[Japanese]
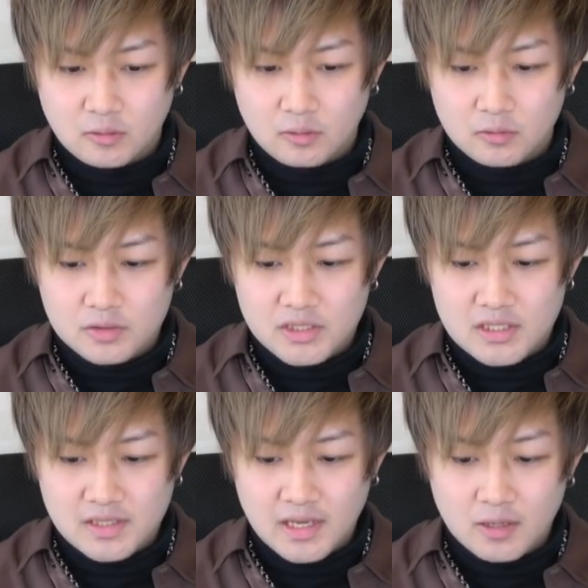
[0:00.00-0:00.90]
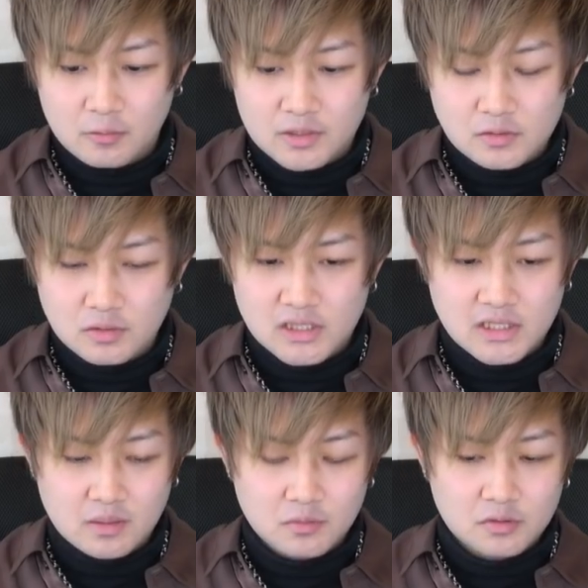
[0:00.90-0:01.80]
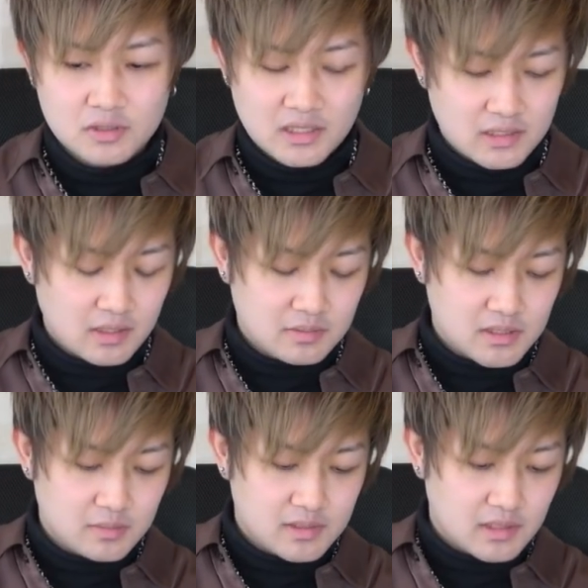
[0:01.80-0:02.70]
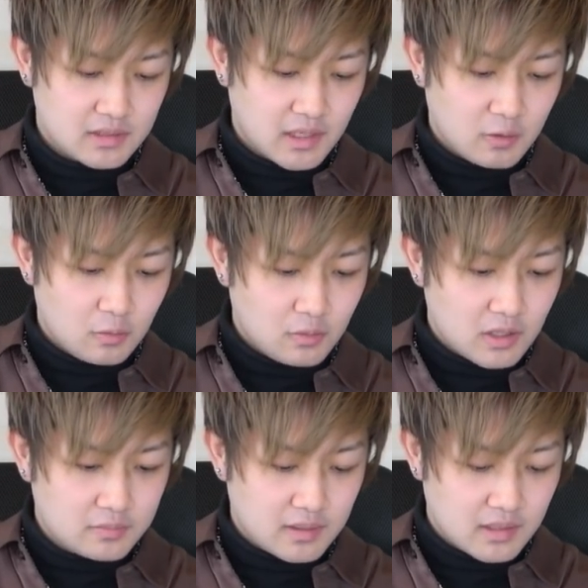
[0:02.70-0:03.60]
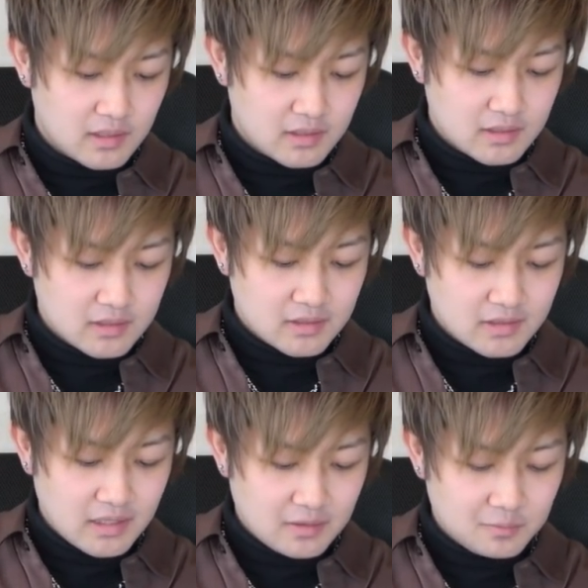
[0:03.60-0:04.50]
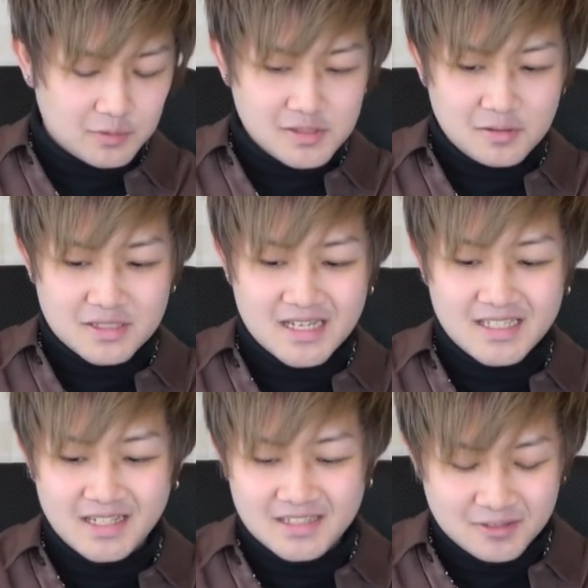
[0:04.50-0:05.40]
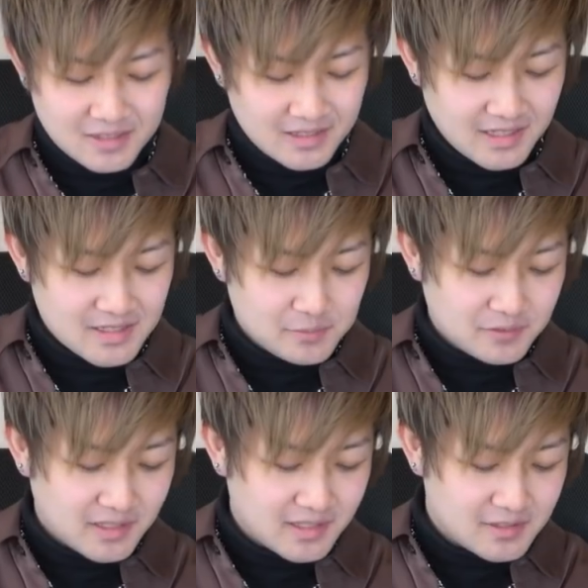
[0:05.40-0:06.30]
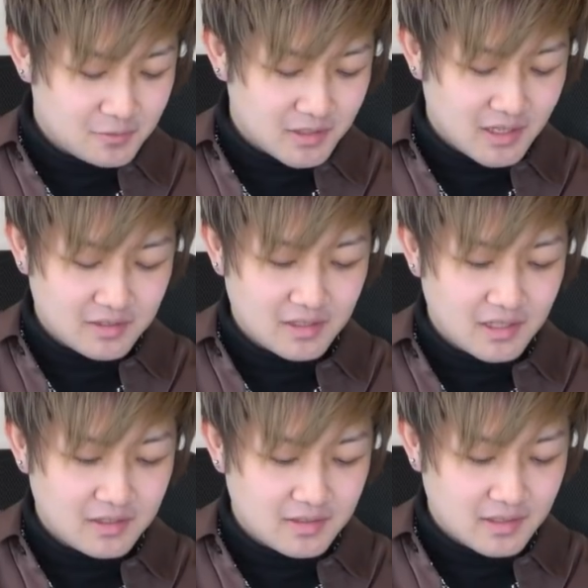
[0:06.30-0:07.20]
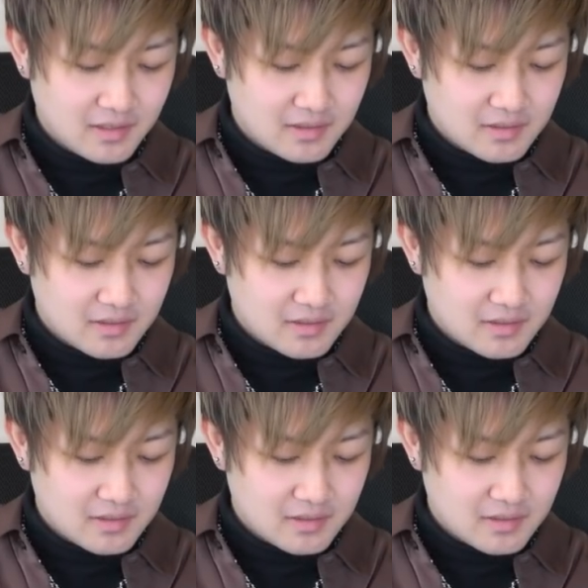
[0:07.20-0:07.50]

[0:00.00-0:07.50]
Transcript: 今年最後にちょっと引きが戻ってきたかもしれません対抗棒アルファであの物欲センサー出すと大体いつもねそのキャラが出ないんでい